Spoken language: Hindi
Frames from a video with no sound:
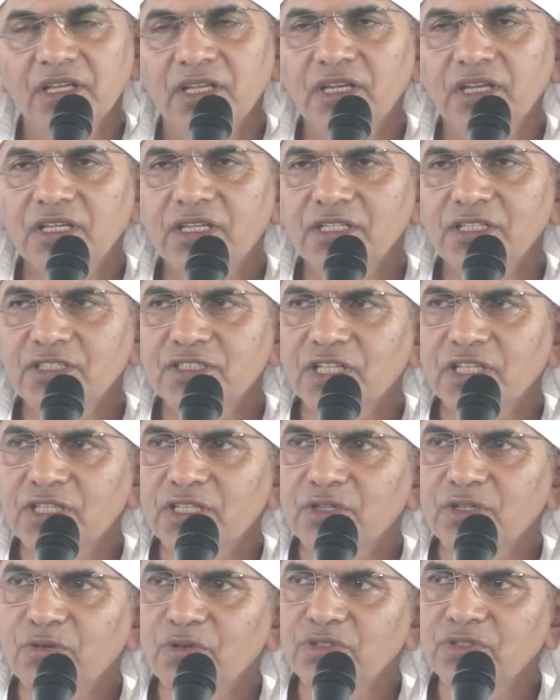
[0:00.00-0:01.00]
लेकिन
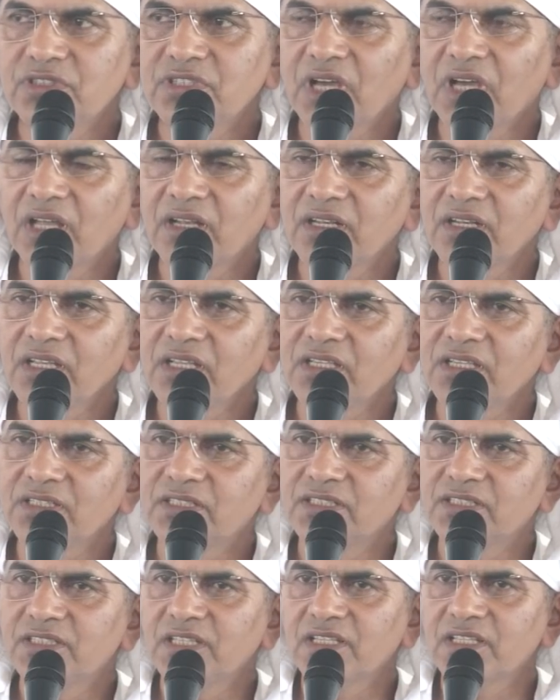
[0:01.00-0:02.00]
सत्य को जानने की
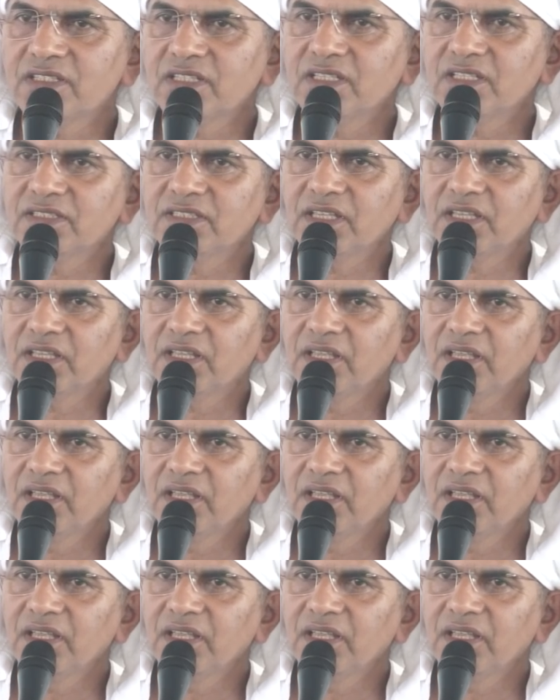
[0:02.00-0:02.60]
जिज्ञासा से